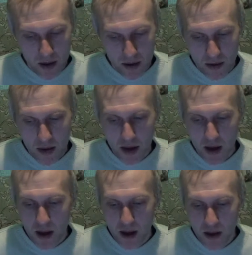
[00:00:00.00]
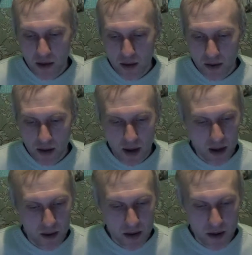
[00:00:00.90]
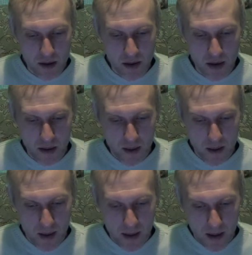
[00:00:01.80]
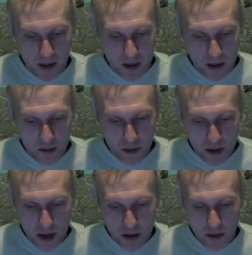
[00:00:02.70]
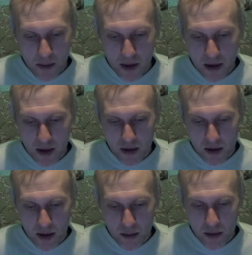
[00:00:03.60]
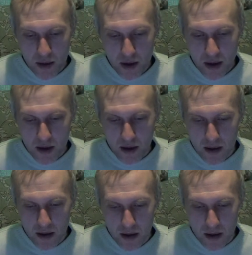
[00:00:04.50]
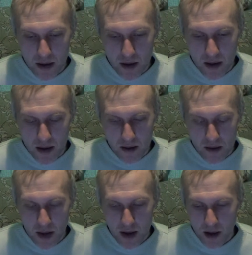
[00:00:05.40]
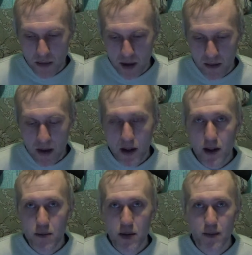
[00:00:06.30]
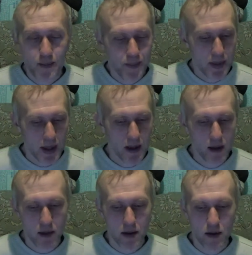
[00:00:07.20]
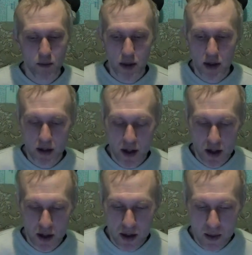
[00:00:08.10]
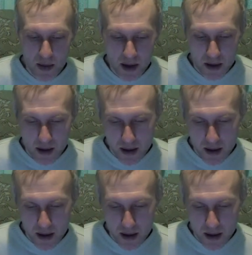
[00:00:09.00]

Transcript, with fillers: ну, это для районов Крайнего Севера. Вот также выполняются работы в зданиях подвалами. Это в основном пятиэтажные дома.